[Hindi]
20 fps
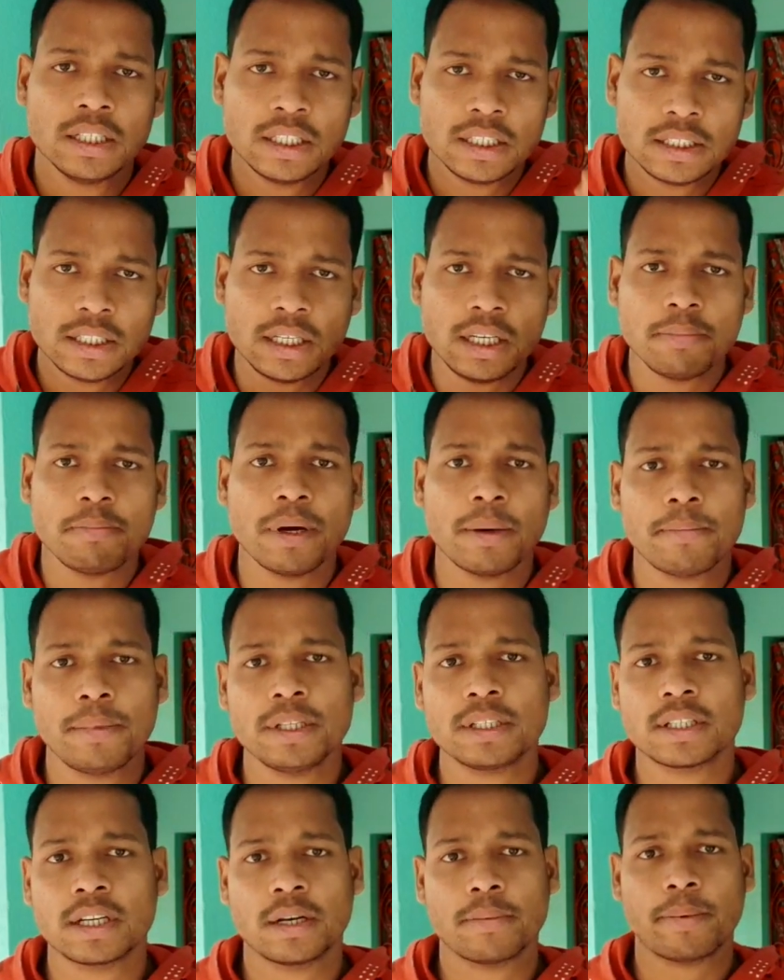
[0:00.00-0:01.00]
इजीली
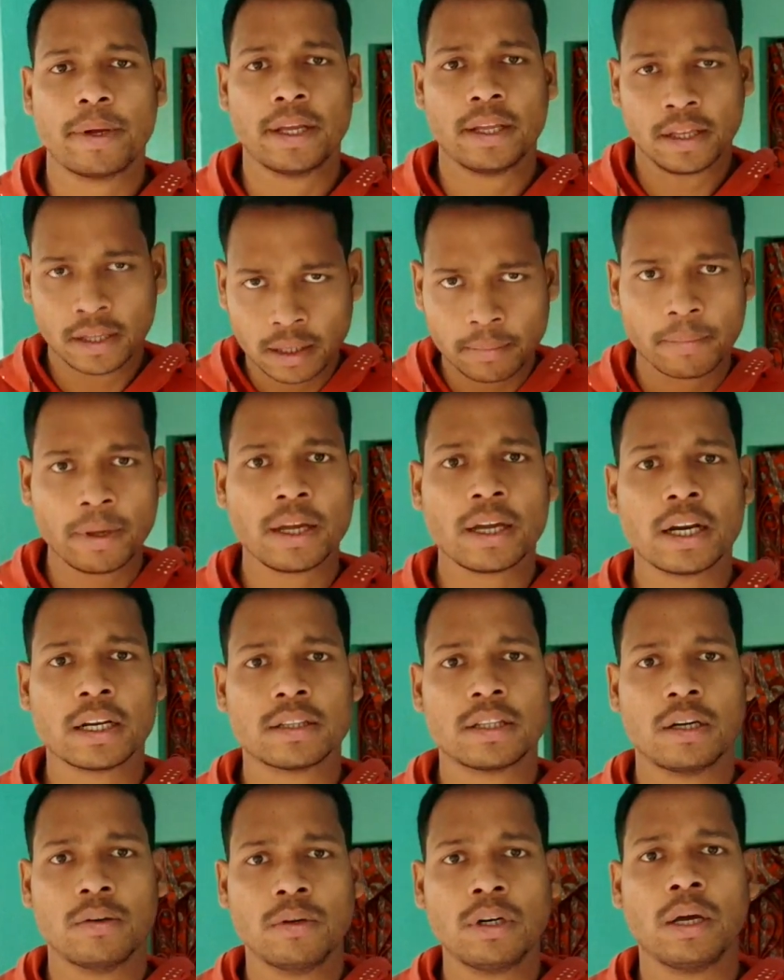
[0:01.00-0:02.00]
पब्लिश कर पाएंगे मैं
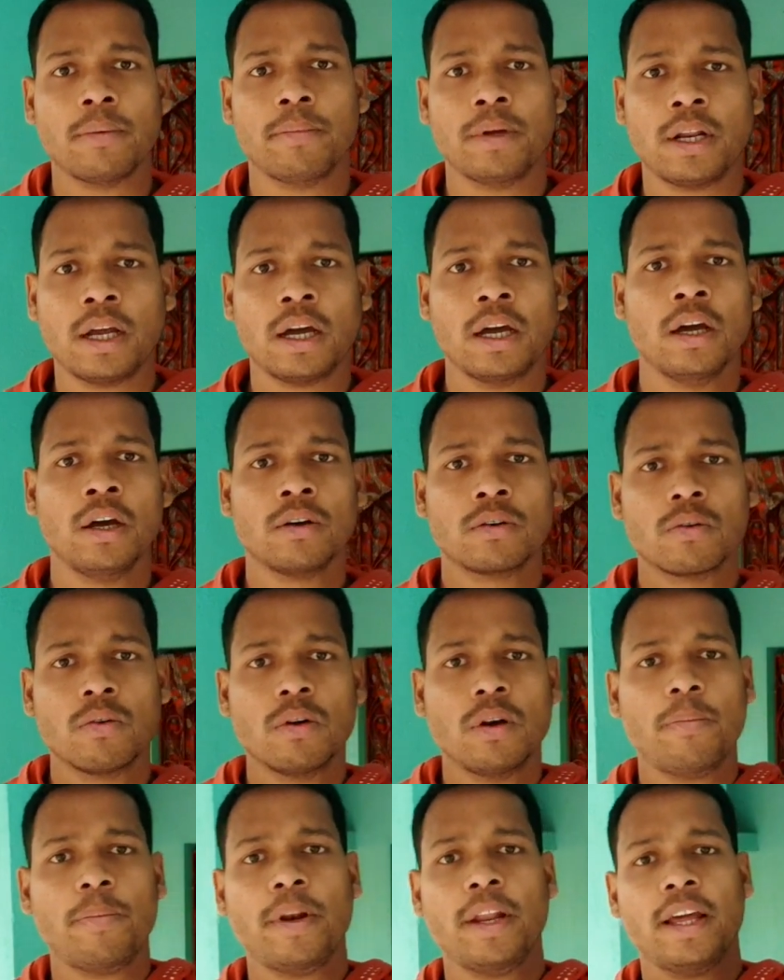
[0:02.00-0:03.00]
करता हूँ ना मेरा
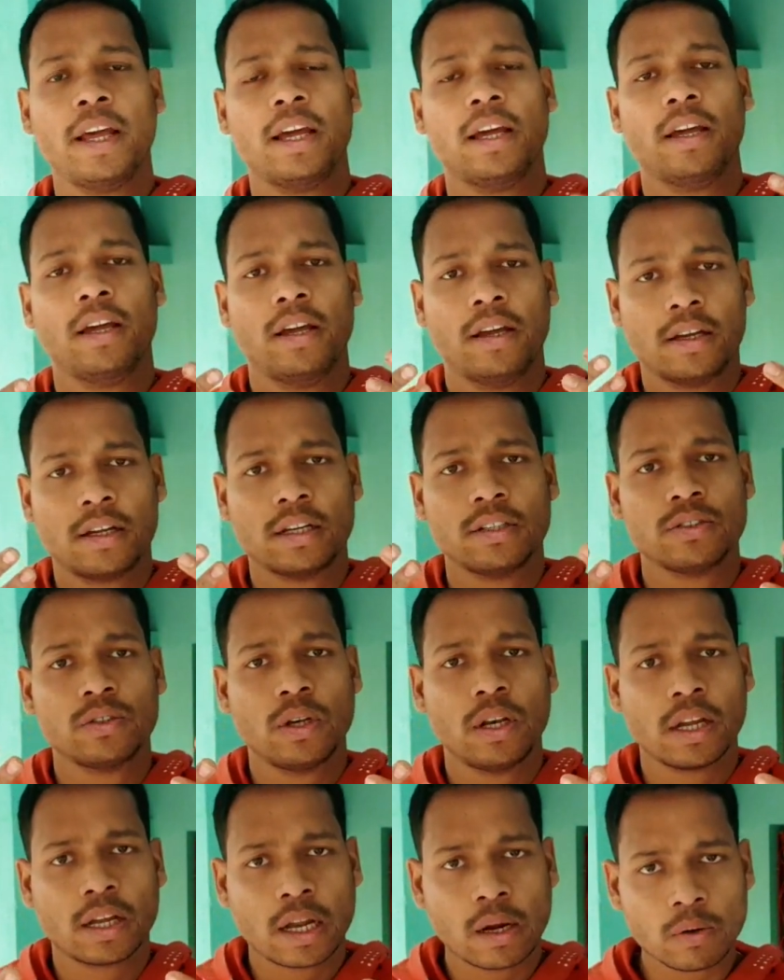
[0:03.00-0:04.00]
गूगल प्ले
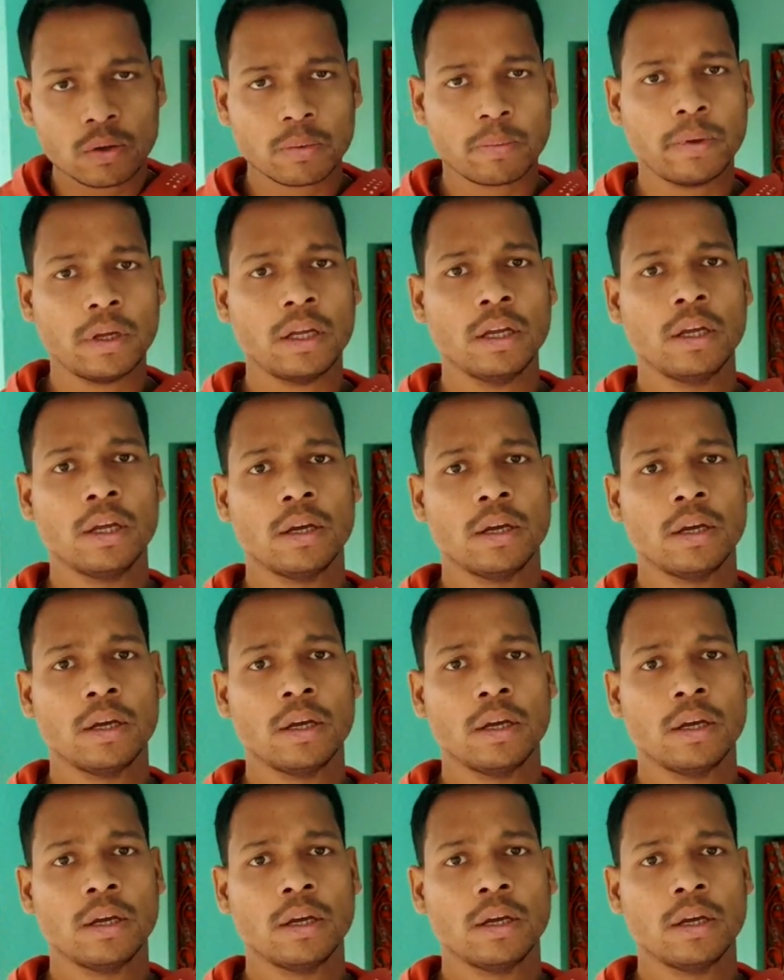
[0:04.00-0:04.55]
कंसोल अकाउंट पे